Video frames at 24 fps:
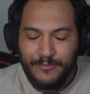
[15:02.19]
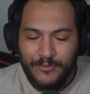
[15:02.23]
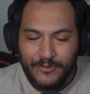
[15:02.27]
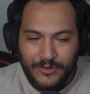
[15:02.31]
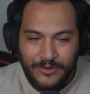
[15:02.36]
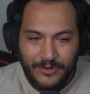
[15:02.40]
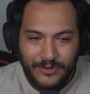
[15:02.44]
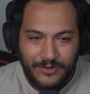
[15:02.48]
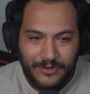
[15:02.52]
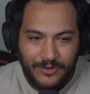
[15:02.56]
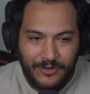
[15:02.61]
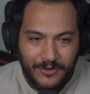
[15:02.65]

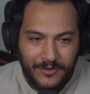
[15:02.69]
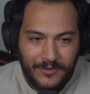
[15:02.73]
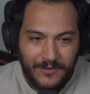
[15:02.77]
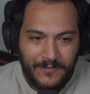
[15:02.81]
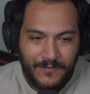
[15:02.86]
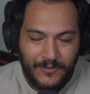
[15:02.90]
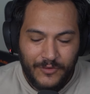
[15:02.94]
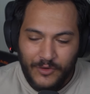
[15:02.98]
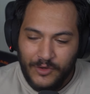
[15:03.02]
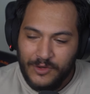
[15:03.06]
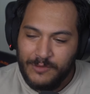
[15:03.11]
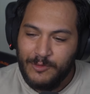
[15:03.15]
bugünkü
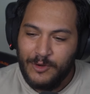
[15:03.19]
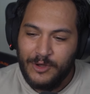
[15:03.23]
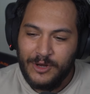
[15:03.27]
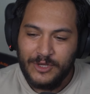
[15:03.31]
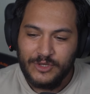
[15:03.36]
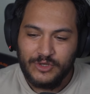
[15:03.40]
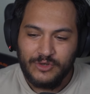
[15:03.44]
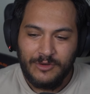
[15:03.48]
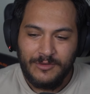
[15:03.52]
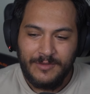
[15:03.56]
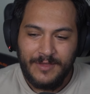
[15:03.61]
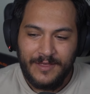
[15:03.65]
videoyu böyle
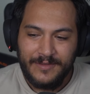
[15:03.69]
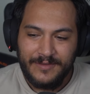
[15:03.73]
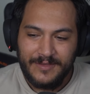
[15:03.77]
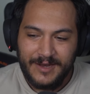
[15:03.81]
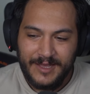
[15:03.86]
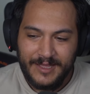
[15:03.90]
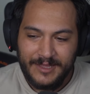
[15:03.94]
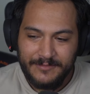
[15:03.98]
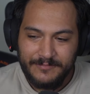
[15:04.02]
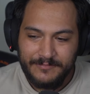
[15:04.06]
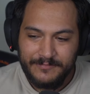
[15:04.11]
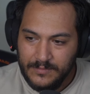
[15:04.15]

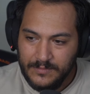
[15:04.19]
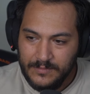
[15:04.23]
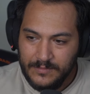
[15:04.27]
sonlandıralım.